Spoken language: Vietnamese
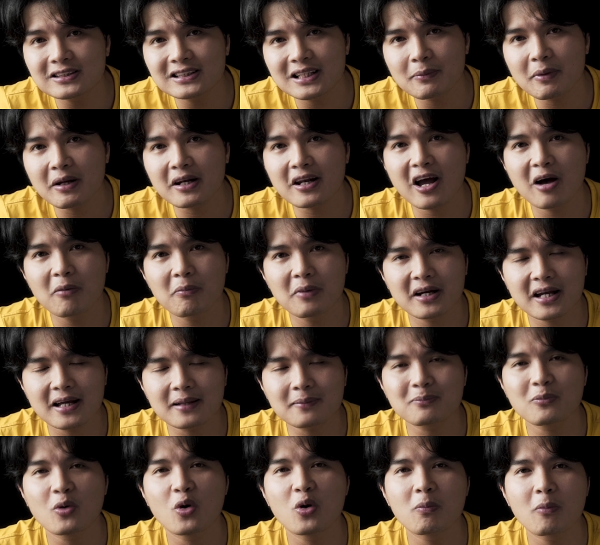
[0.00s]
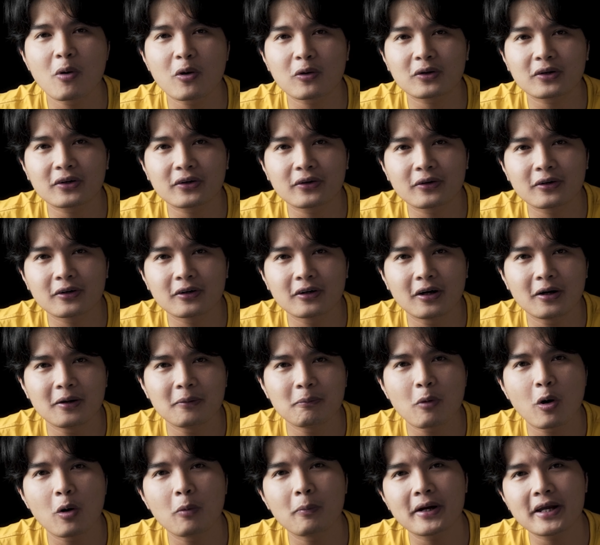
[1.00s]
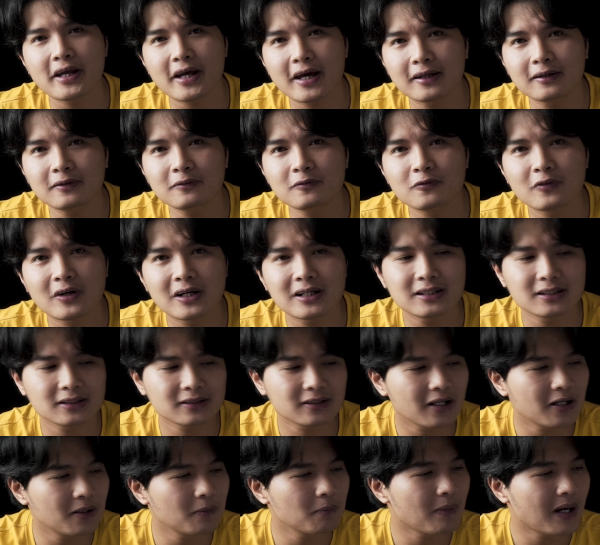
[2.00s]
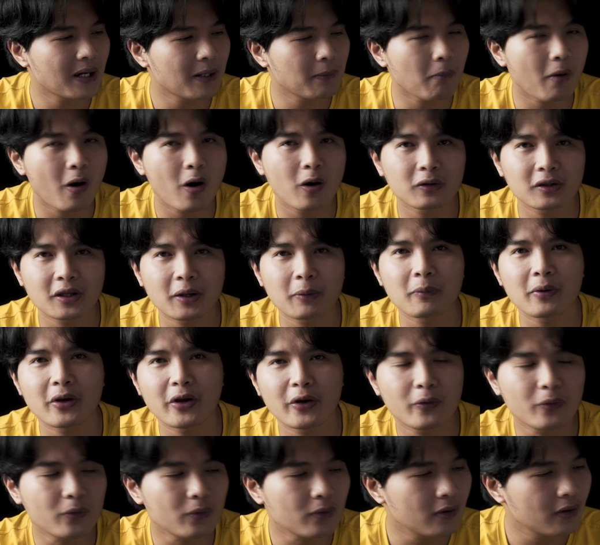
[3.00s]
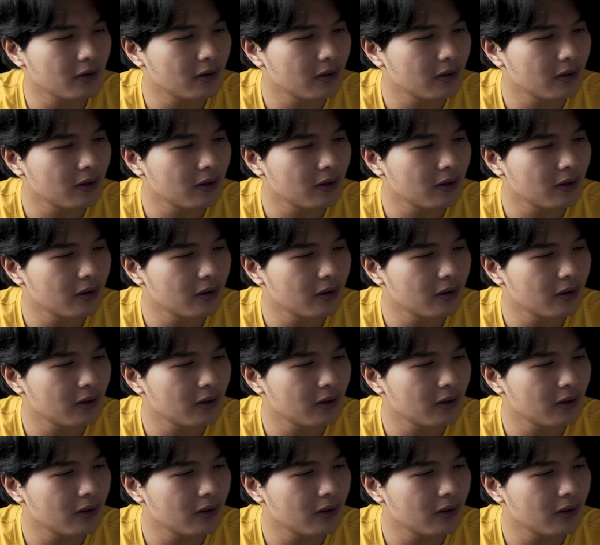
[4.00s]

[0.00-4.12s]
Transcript: ta sẽ bắt đầu bằng cách mua một à, bộ máy ảnh và tự mày mò tìm hiểu